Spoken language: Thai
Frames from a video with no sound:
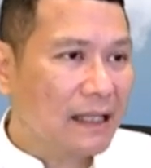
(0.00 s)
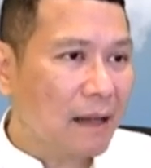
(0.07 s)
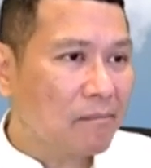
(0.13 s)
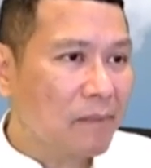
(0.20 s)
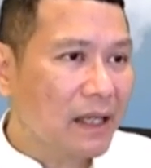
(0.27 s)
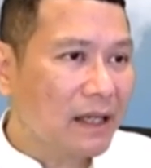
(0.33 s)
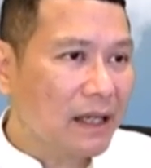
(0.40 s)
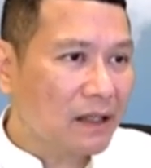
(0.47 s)

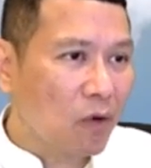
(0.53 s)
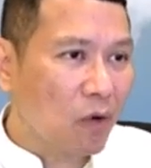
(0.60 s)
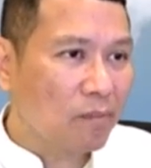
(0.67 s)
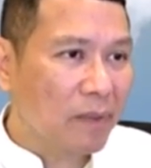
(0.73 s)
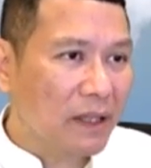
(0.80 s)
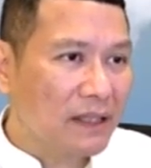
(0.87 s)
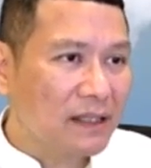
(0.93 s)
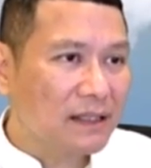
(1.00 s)
ทำให้กระโดด
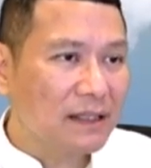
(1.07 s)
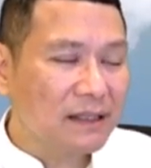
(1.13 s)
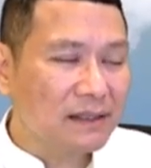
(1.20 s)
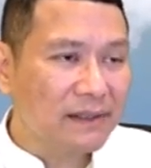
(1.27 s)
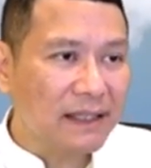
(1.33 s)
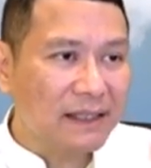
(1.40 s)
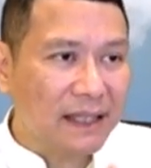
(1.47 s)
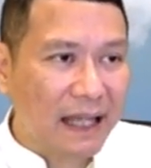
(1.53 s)
ไปนึกถึง
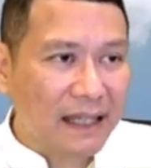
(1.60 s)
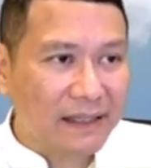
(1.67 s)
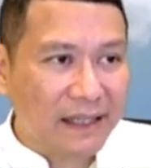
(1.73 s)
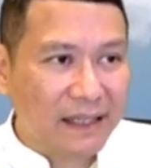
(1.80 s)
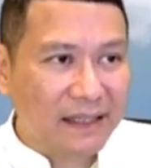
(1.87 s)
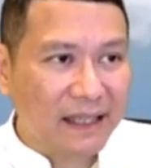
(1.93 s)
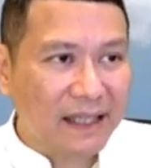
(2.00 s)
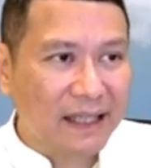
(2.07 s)
สิ่งนั้น
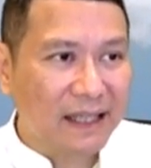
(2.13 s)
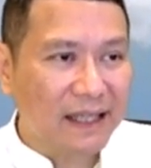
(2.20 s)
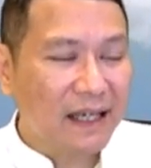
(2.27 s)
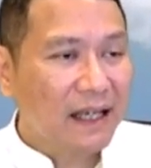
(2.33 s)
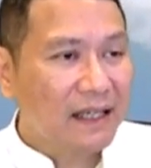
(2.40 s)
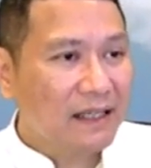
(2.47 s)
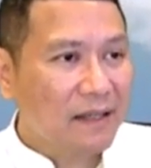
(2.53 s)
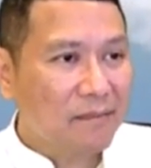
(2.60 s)
สิ่งนี้
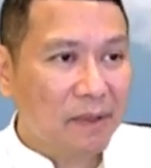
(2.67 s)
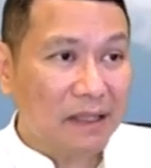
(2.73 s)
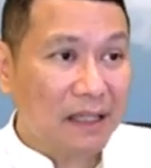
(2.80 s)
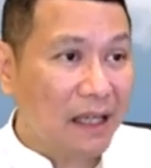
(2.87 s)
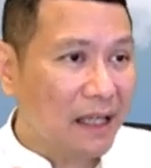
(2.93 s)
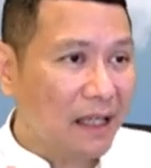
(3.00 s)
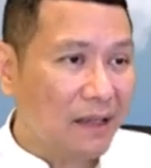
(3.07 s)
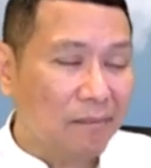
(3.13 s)
ที่ไม่
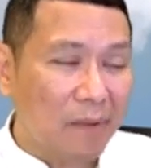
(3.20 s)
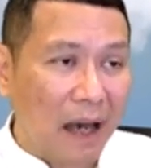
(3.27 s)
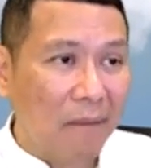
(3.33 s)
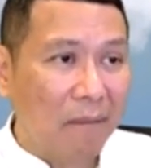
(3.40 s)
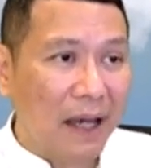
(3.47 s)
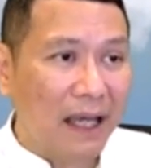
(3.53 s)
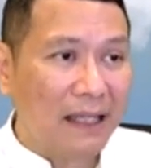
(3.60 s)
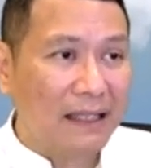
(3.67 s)
ใช่ภา
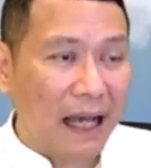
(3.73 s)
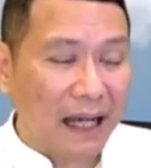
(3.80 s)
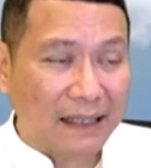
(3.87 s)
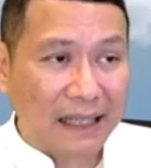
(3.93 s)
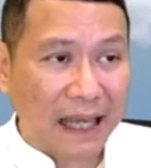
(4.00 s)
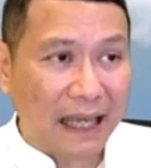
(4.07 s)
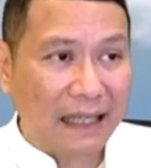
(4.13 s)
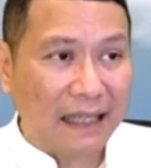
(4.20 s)
วะทางใจ